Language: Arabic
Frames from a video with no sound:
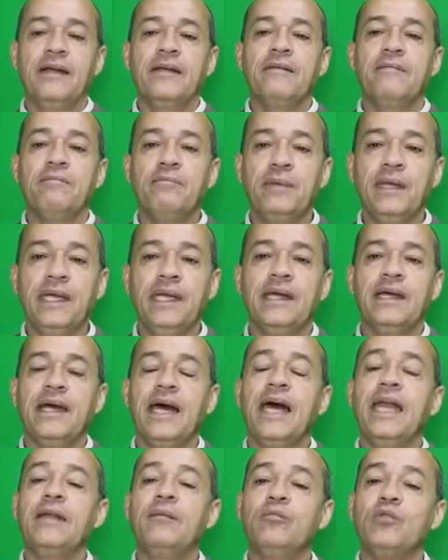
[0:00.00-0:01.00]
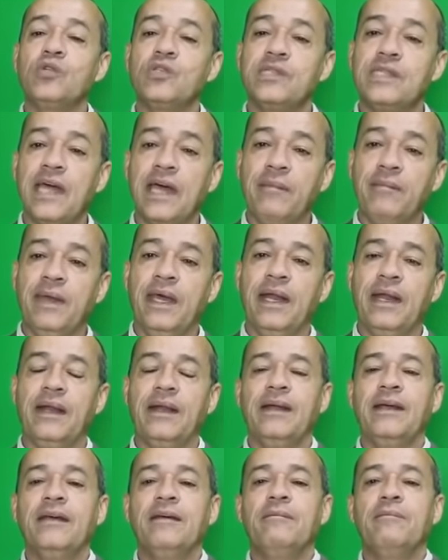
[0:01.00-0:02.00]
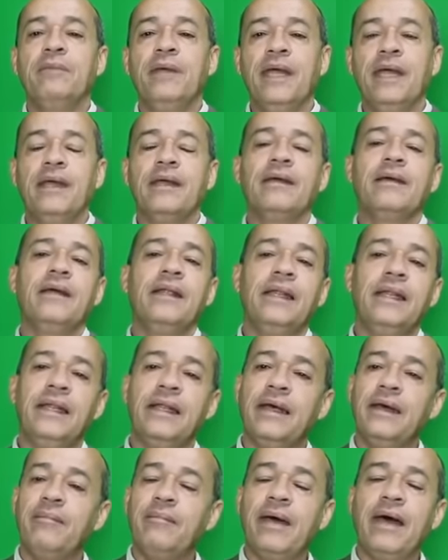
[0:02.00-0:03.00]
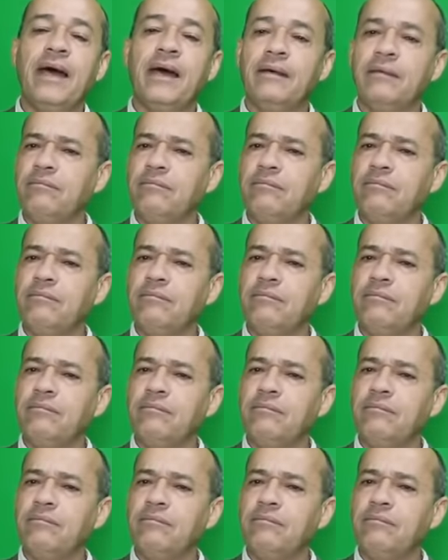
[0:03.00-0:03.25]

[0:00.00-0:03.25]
بالمستعمر بال